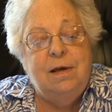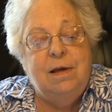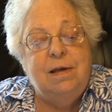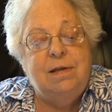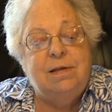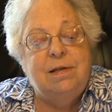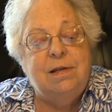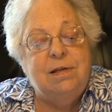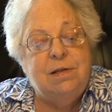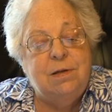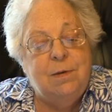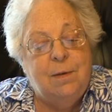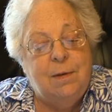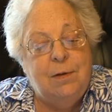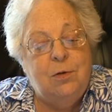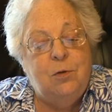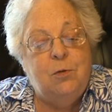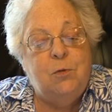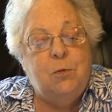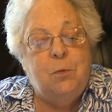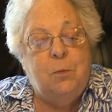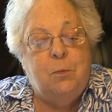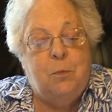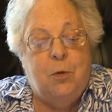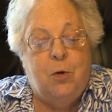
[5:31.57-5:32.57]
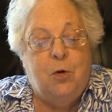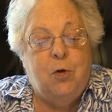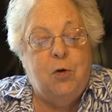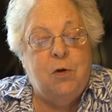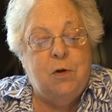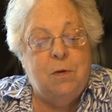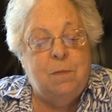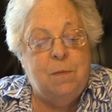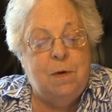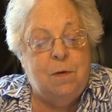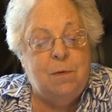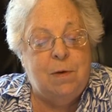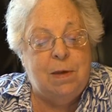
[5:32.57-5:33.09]
y se llevaron un poco
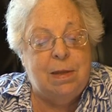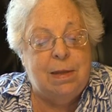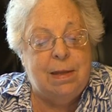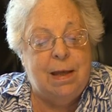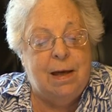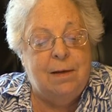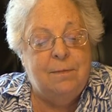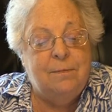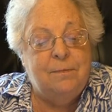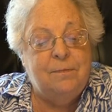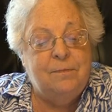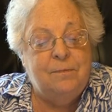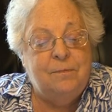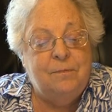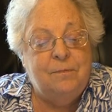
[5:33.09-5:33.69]
de mi vida.